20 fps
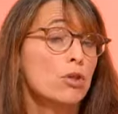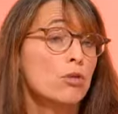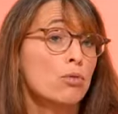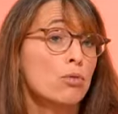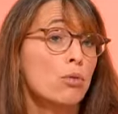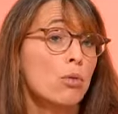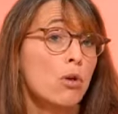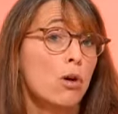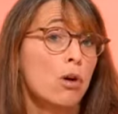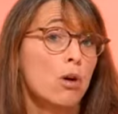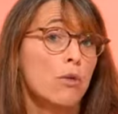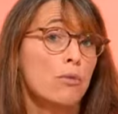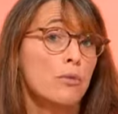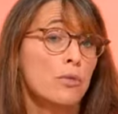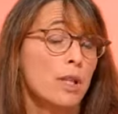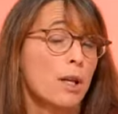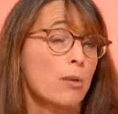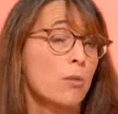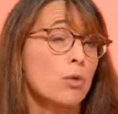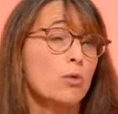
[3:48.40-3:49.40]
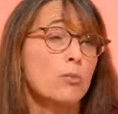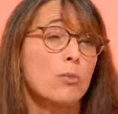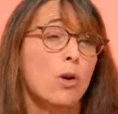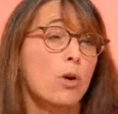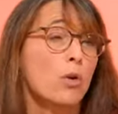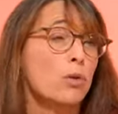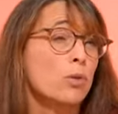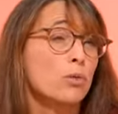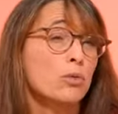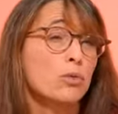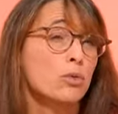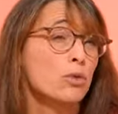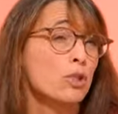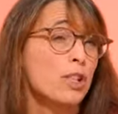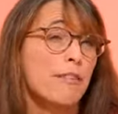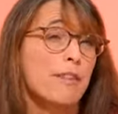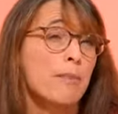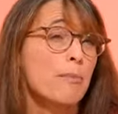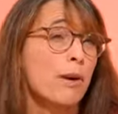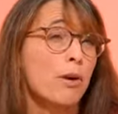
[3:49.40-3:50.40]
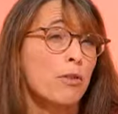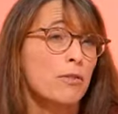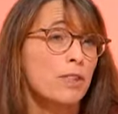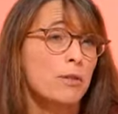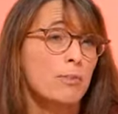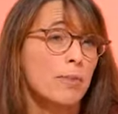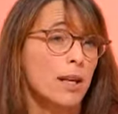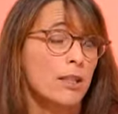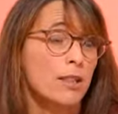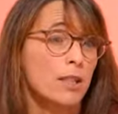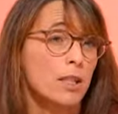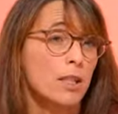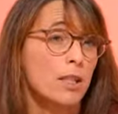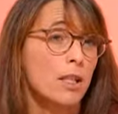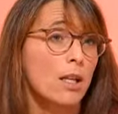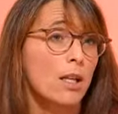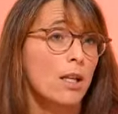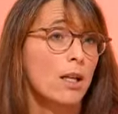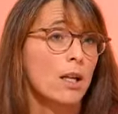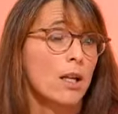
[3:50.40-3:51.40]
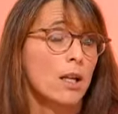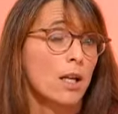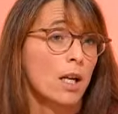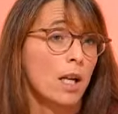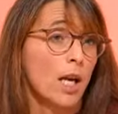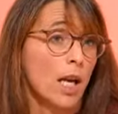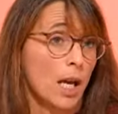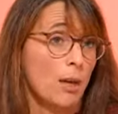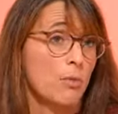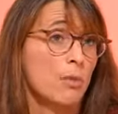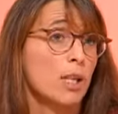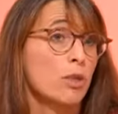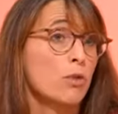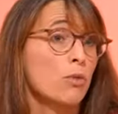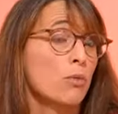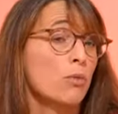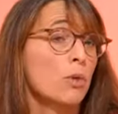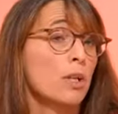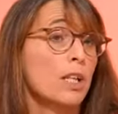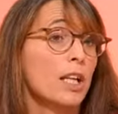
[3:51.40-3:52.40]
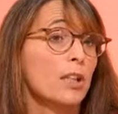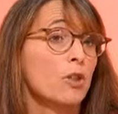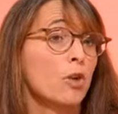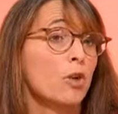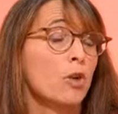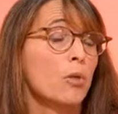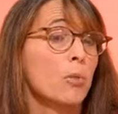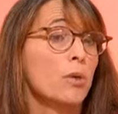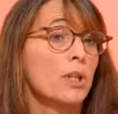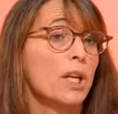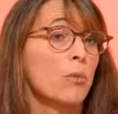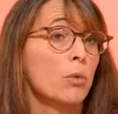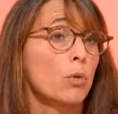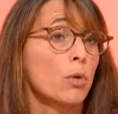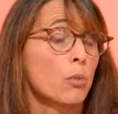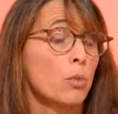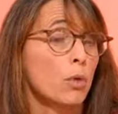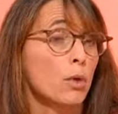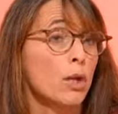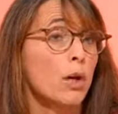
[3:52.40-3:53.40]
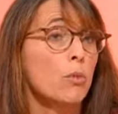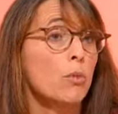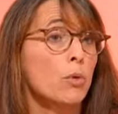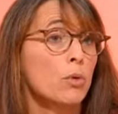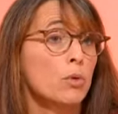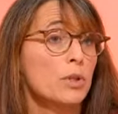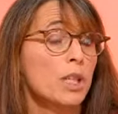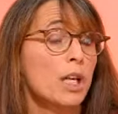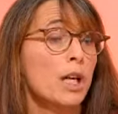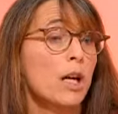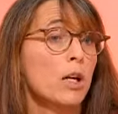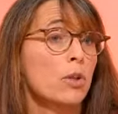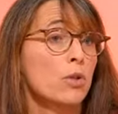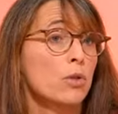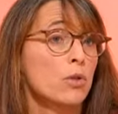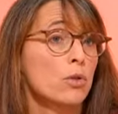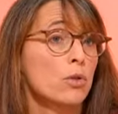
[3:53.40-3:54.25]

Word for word: jours, euh, finalement, je me rends compte que j'avais pas envie de partir. Eh bien, j'envoie une lettre recommandée à mon employeur pour lui dire. Mais si